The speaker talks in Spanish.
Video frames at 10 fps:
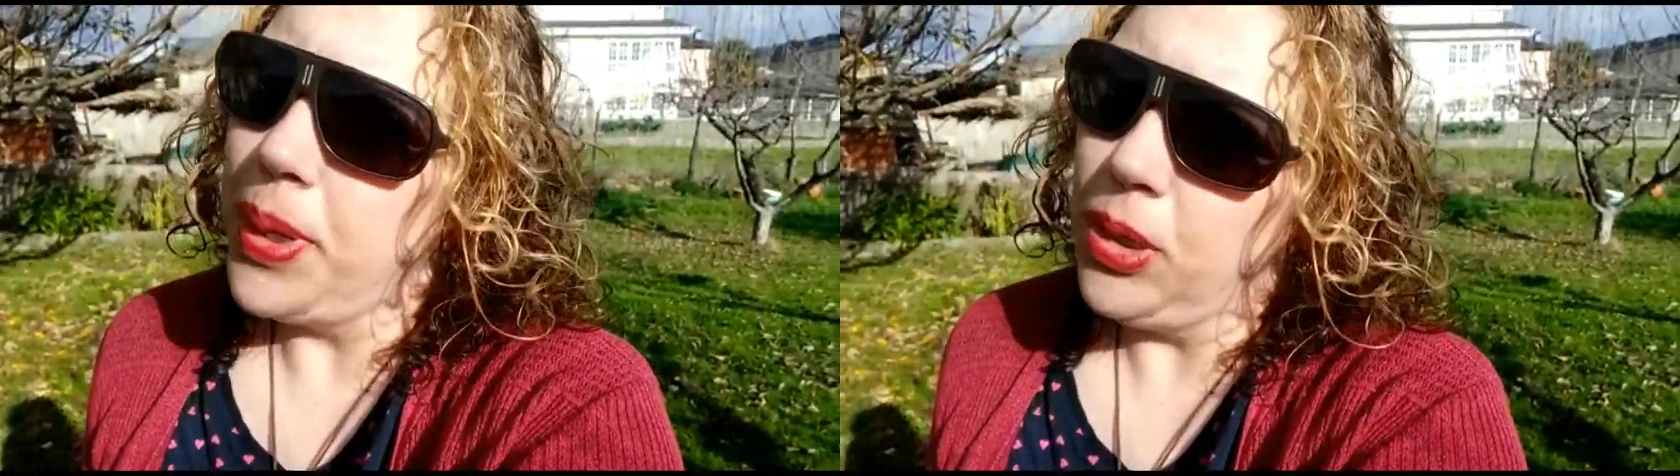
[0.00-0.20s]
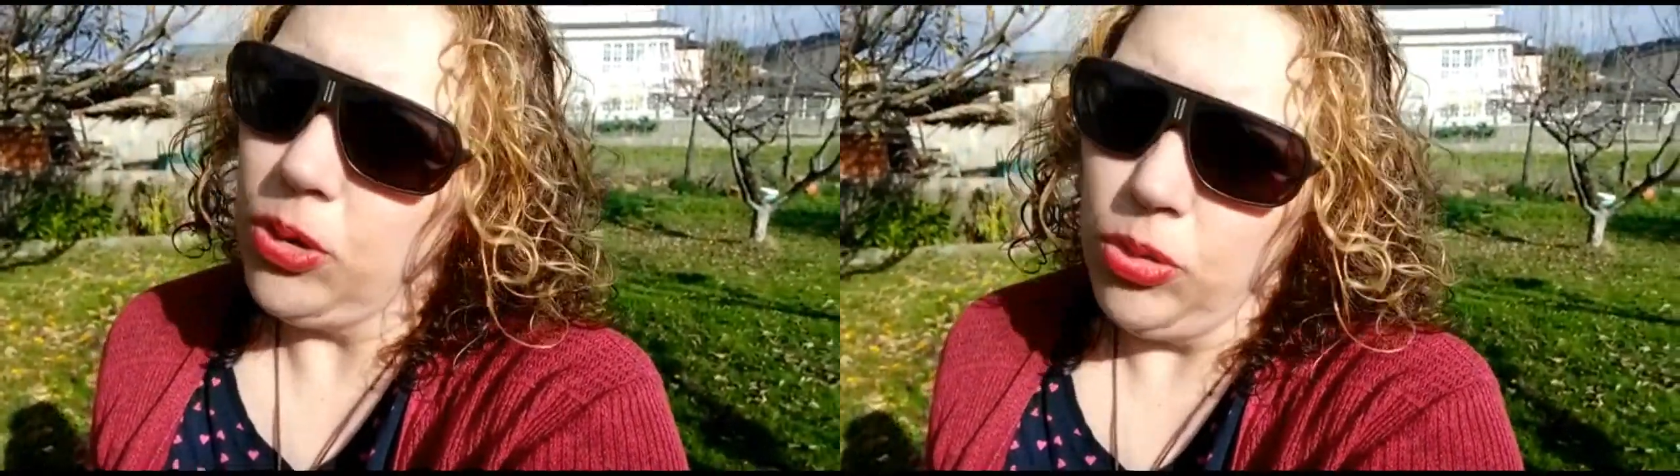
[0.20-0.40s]

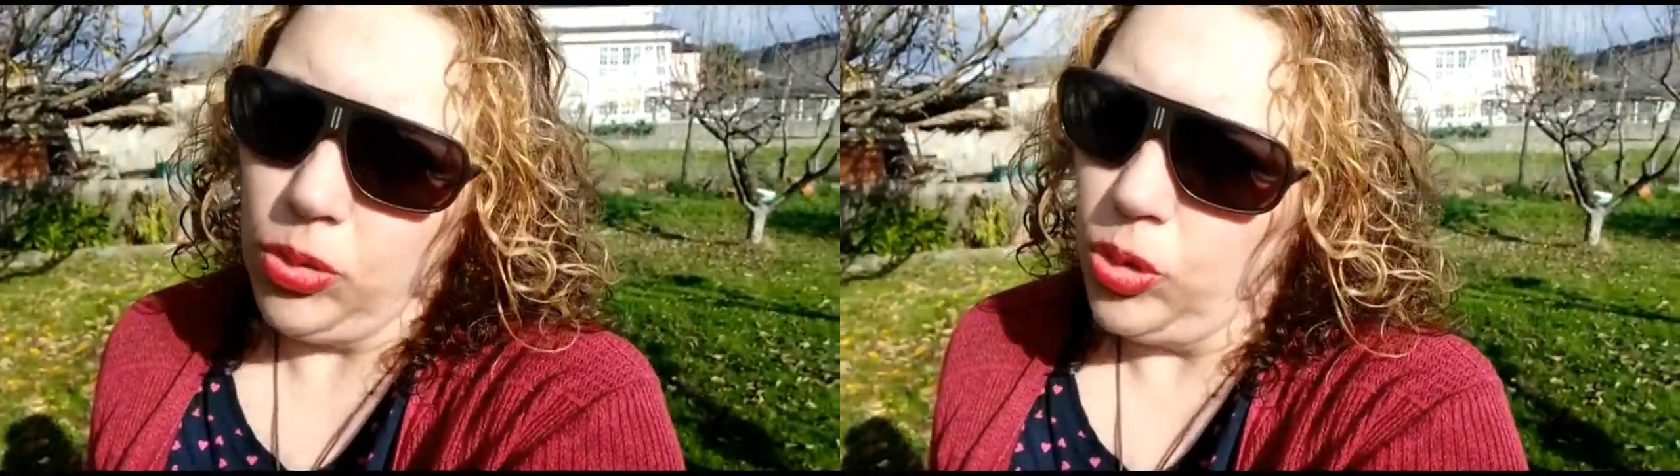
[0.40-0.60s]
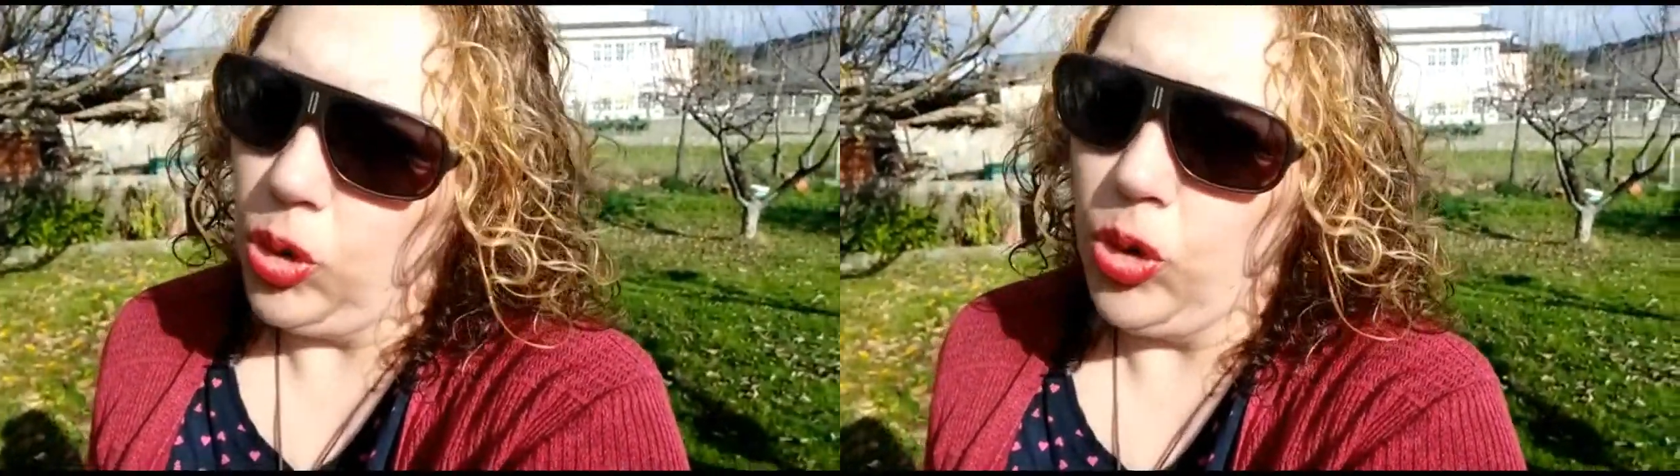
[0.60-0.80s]
pero
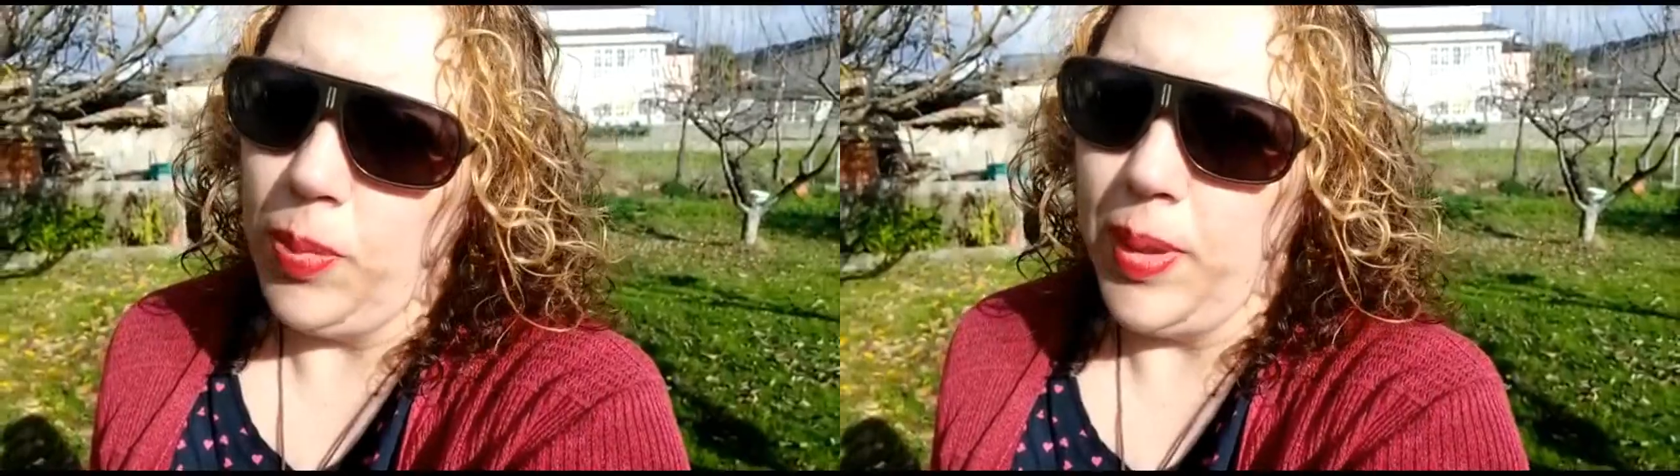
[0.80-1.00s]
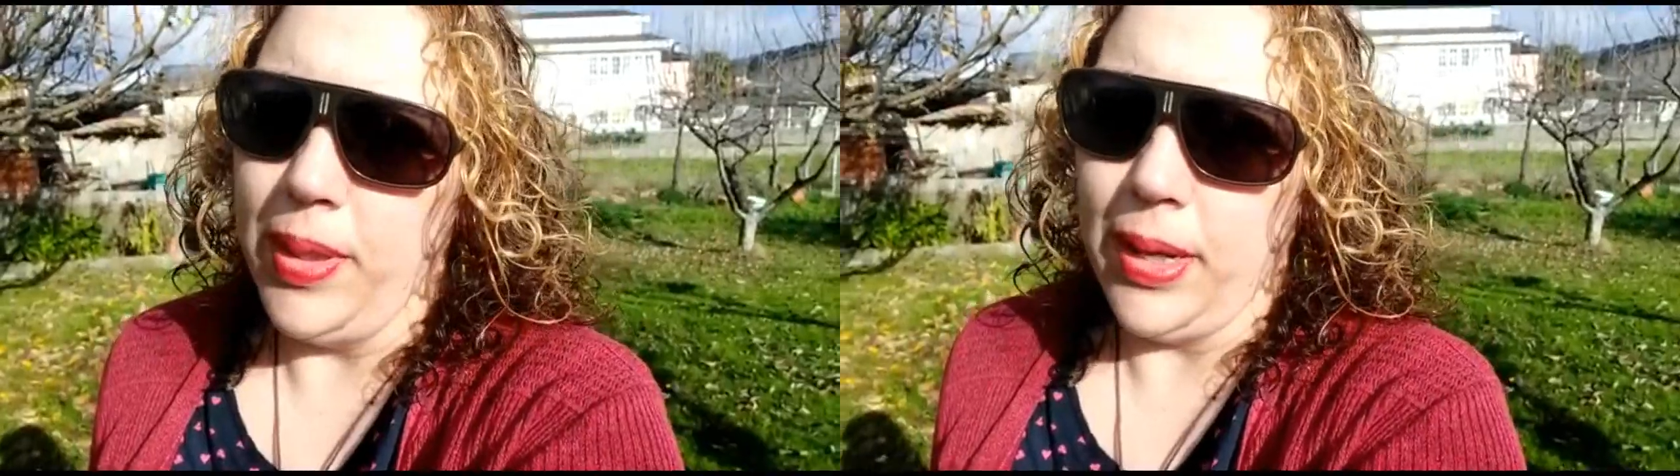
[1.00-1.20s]
no
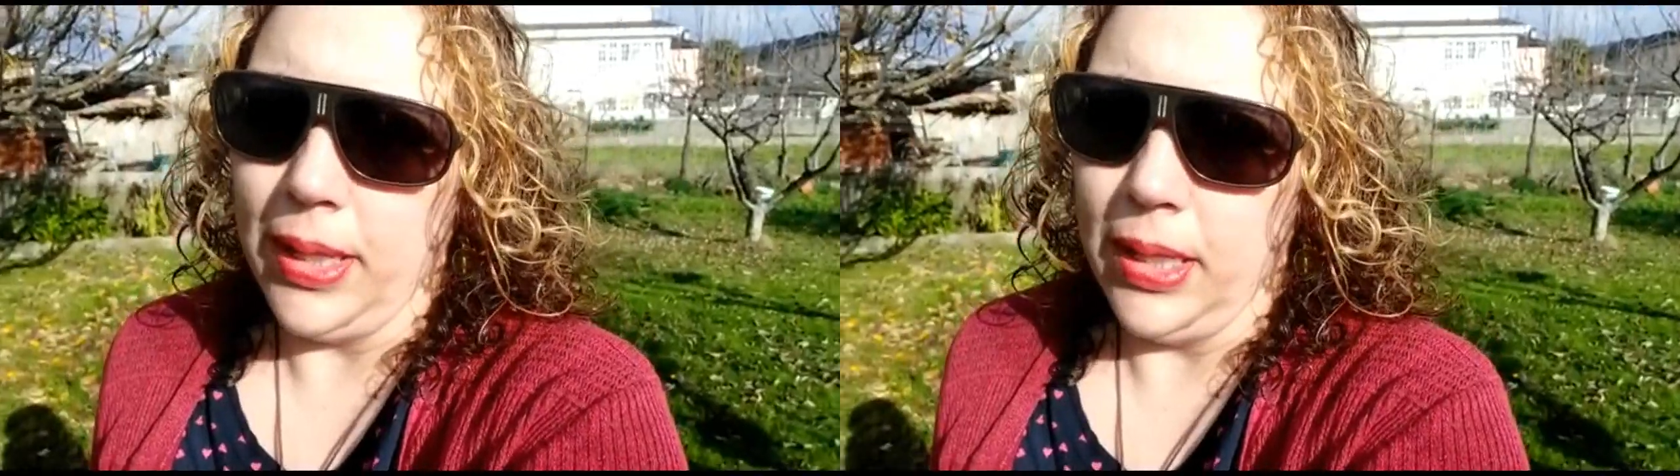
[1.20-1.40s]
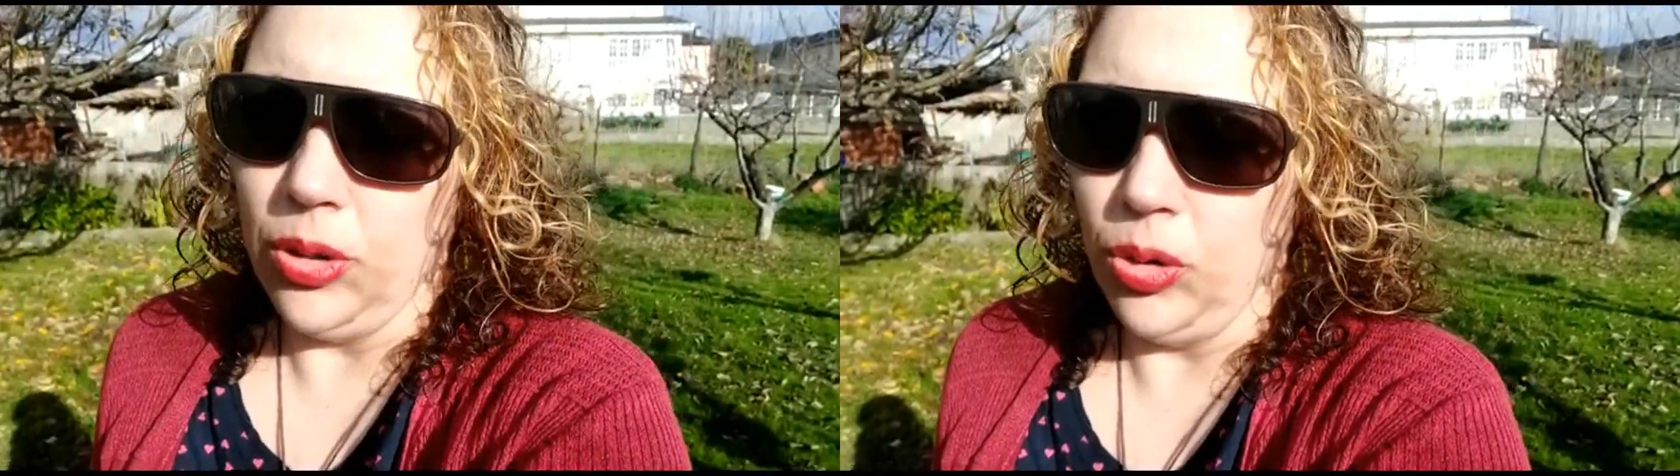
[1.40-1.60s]
olvidar
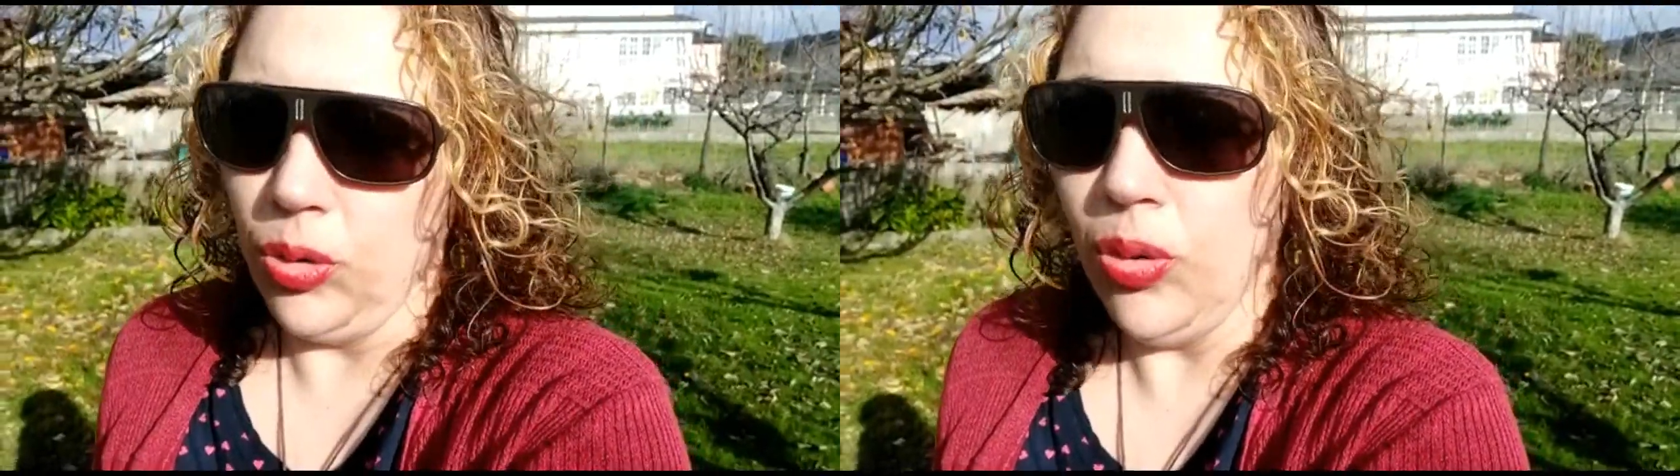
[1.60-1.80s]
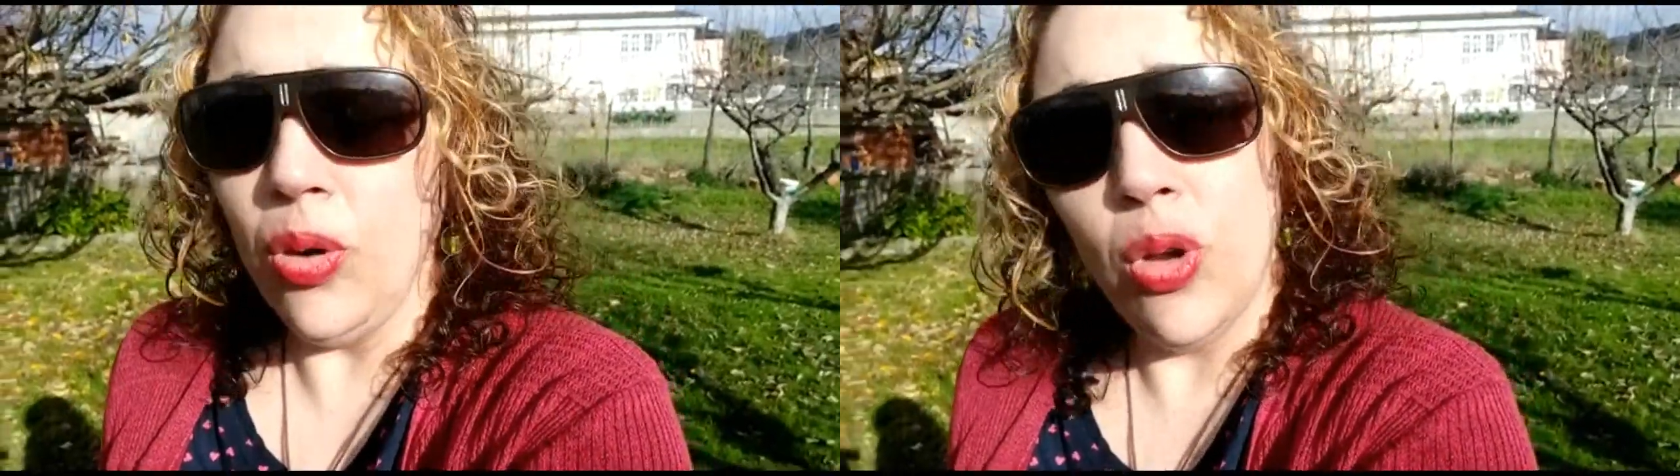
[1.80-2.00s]
del
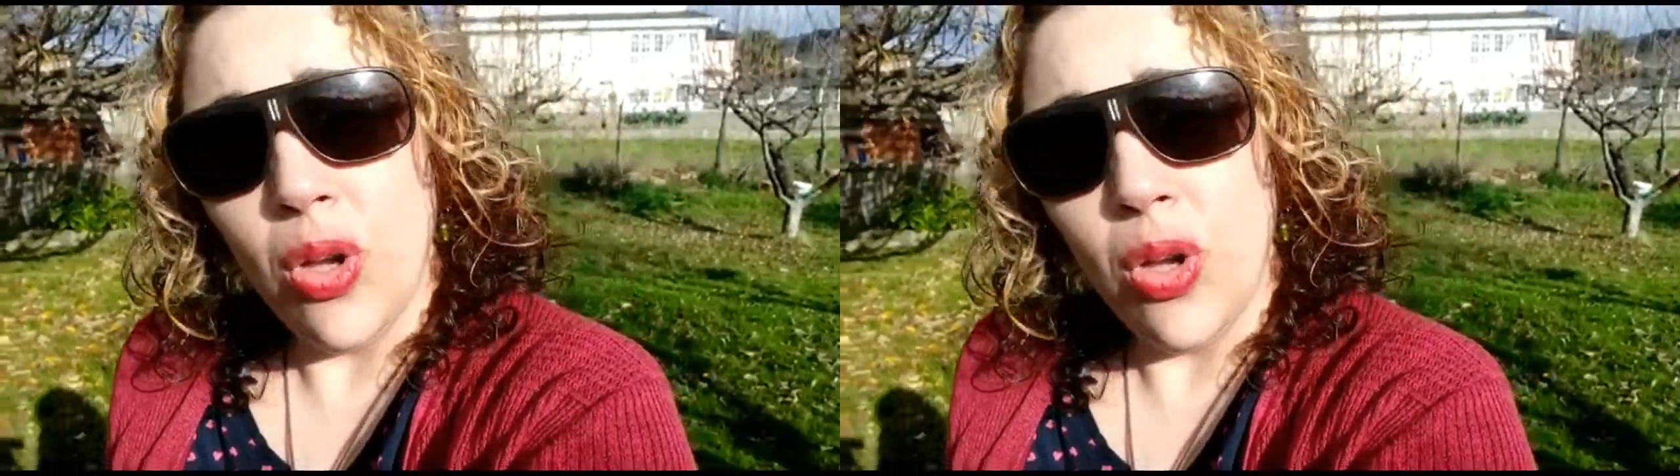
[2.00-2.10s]
todo